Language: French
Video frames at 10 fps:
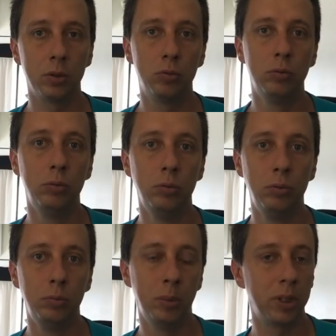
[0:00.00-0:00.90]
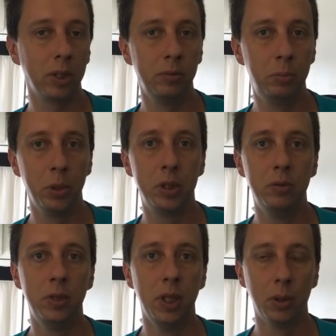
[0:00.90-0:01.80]
Je vous mettrai une
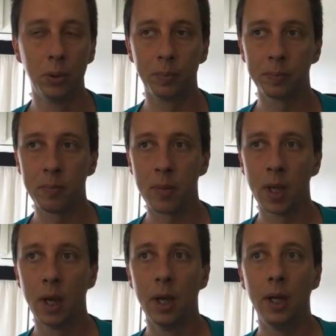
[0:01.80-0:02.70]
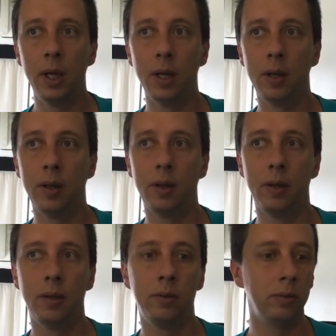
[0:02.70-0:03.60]
petite vidéo.
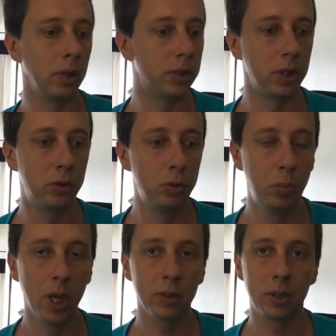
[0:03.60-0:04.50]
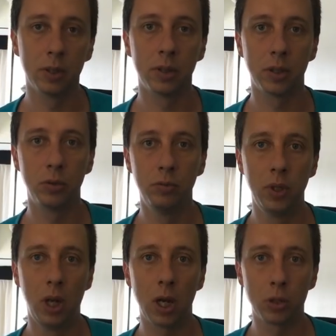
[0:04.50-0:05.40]
Et, c'est super, ça
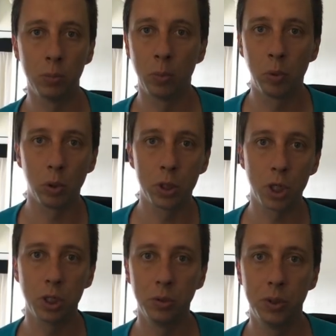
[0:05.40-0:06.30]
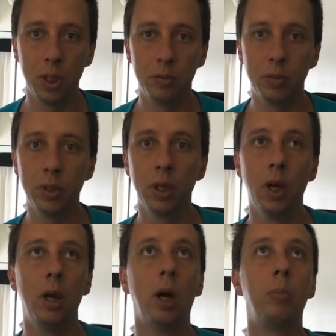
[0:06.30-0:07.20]
suffit largement pour recharger nos téléphones.
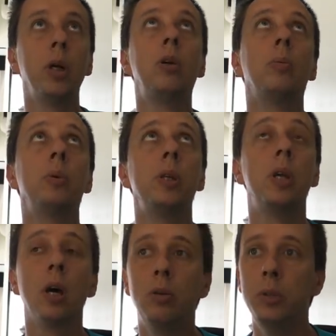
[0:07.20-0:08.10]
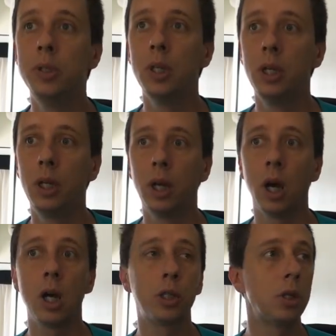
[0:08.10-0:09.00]
Et après, le camping-car, lui, c'est
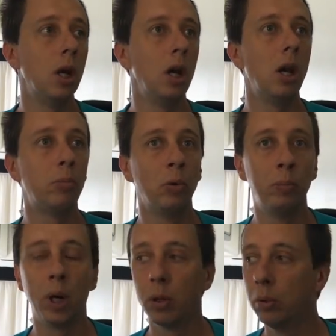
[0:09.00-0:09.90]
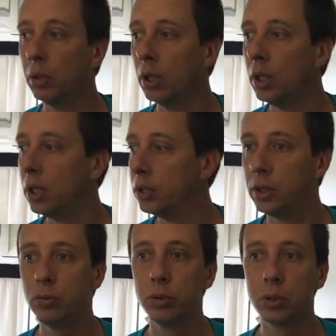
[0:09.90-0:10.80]
l'éclairage, la pompe à eau, et
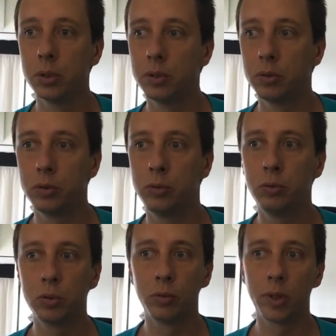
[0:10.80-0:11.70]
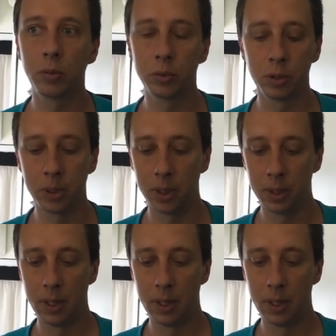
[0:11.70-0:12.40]
c'est tout ce que tout qu'on va consommer.